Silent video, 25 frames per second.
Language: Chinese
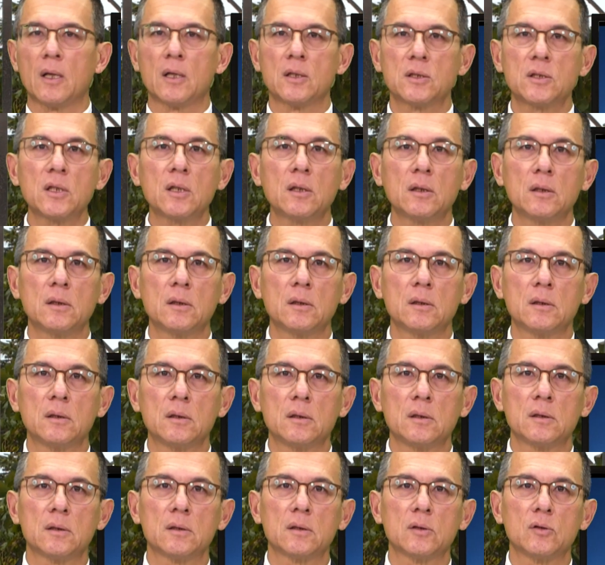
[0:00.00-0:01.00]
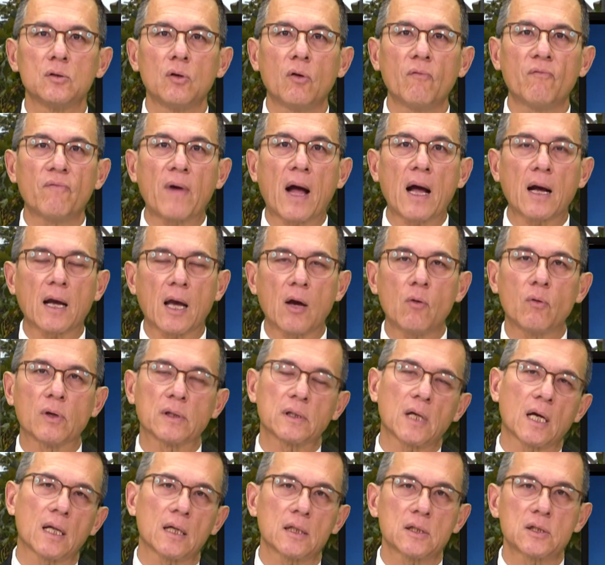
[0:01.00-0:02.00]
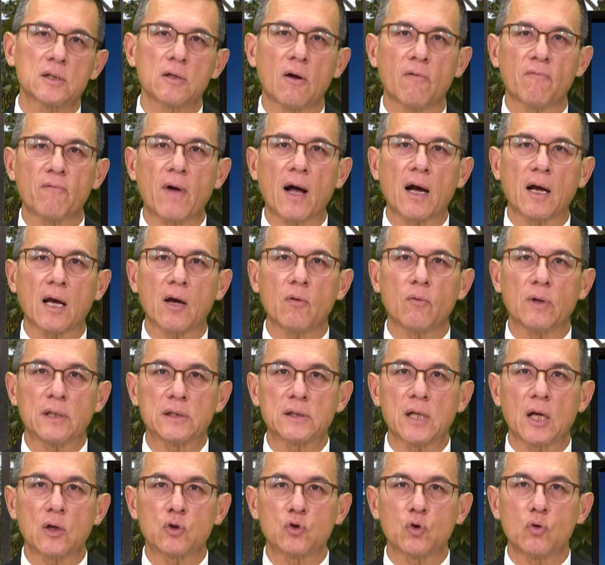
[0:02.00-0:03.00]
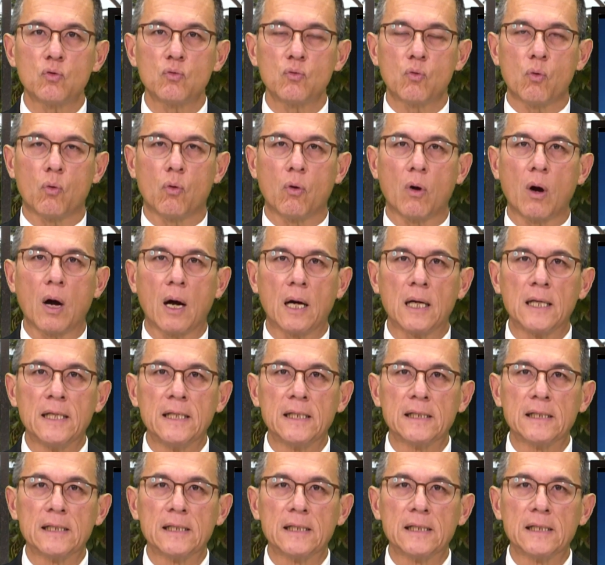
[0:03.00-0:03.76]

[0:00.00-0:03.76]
这个由发改委，大家知道发改委在中国，